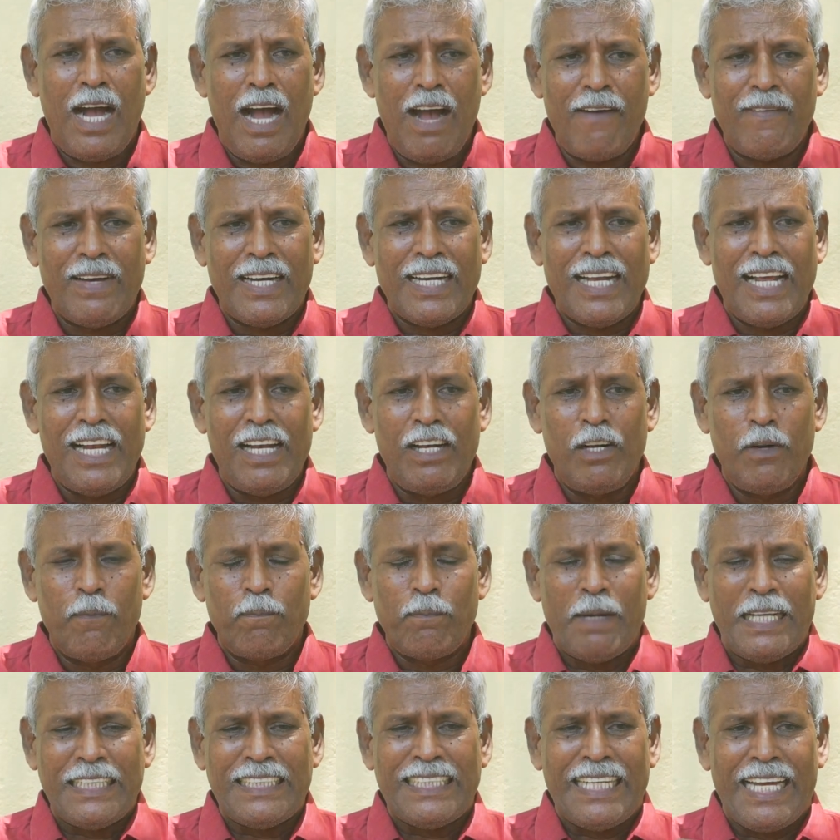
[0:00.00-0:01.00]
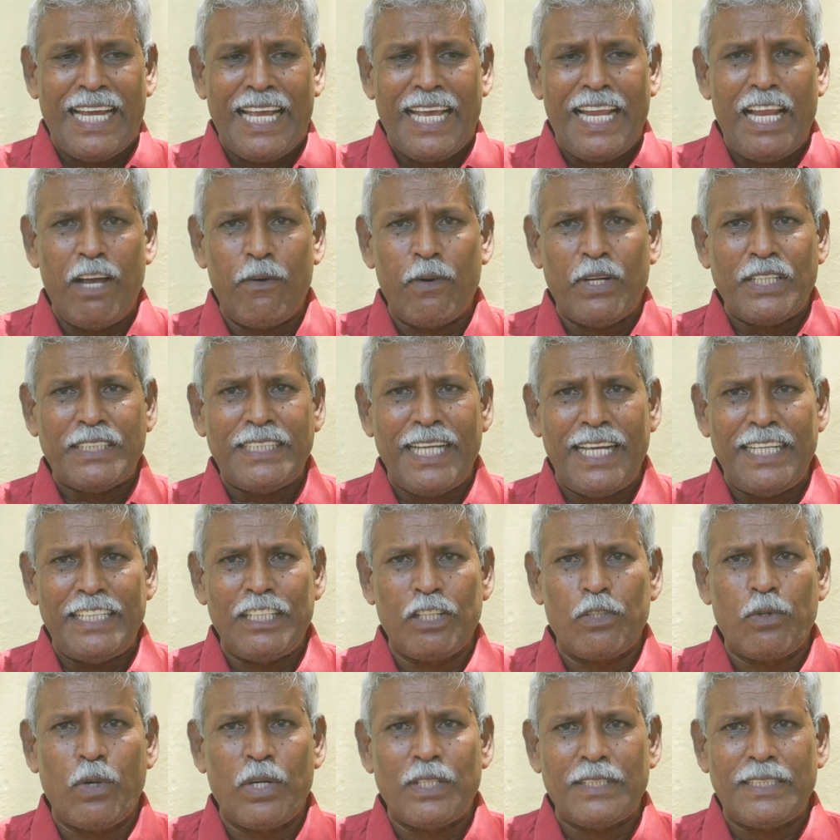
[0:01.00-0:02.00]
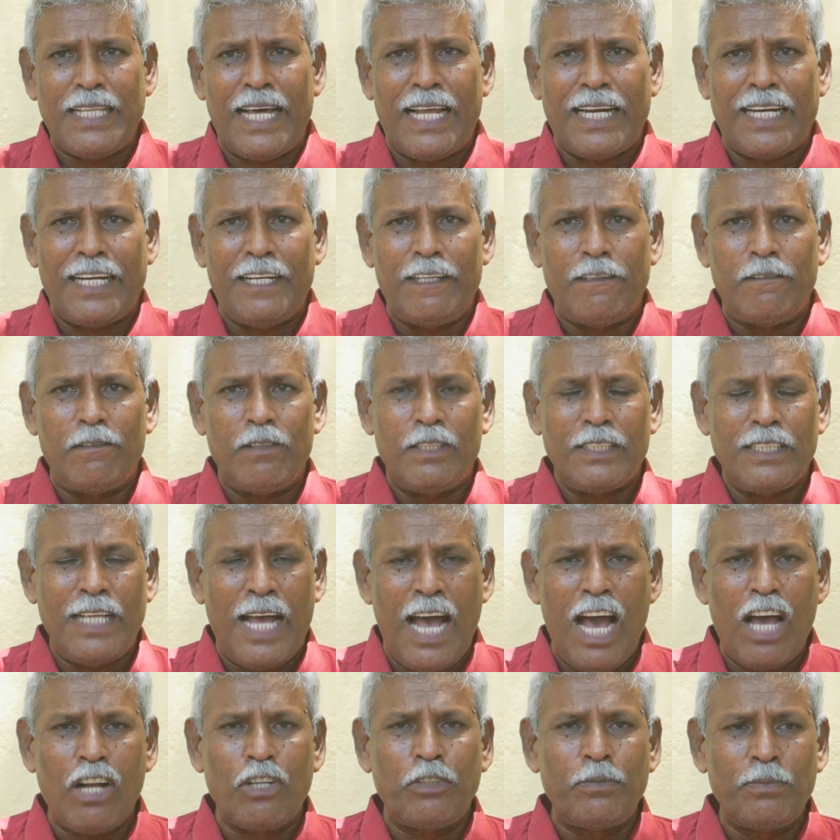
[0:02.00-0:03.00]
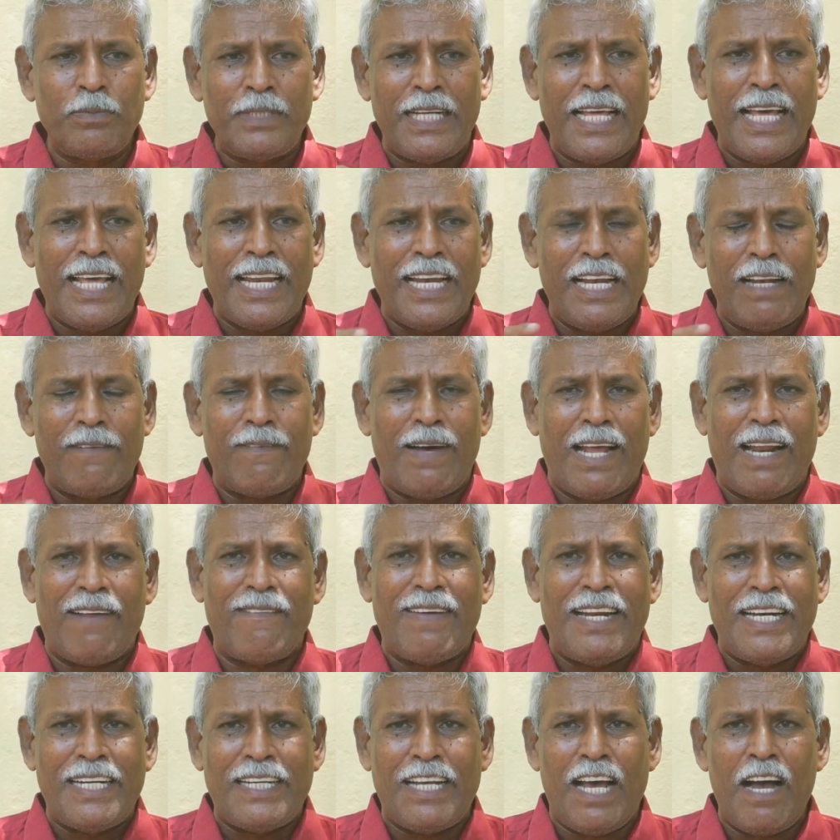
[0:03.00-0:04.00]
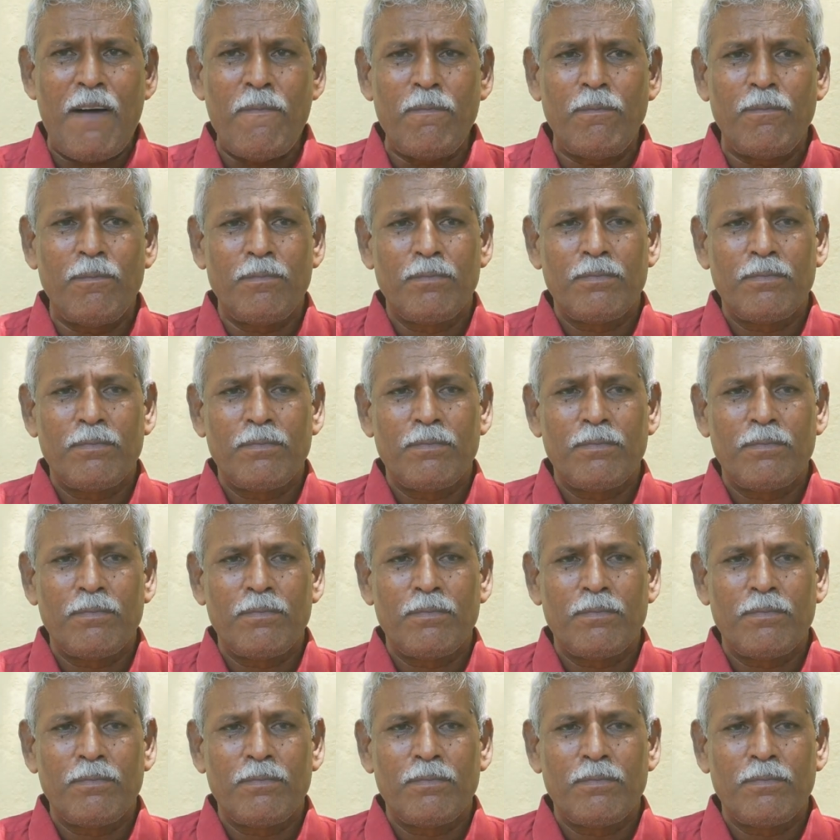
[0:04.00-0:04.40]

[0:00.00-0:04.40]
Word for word: அவர்கள் பத்திரிகையிலே ஒரு செய்தி கொடுத்தார்கள் யாரும் நேரில் வர வேண்டாம்